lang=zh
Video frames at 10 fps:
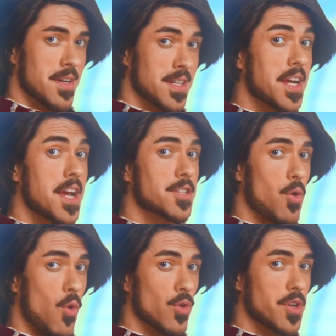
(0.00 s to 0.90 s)
click here
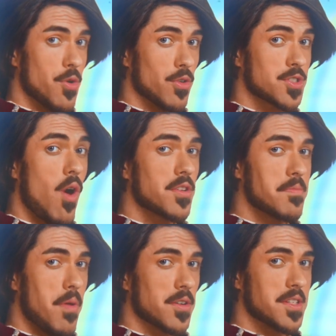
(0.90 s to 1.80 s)
to order your
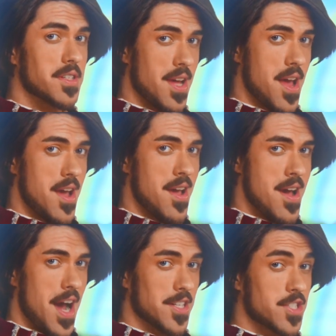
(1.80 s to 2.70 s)
squatty potty today
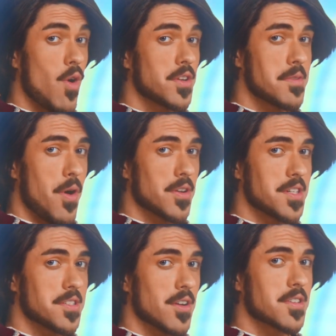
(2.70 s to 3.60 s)
at squatty
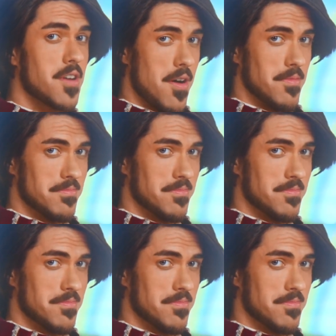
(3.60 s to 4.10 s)
potty dot com。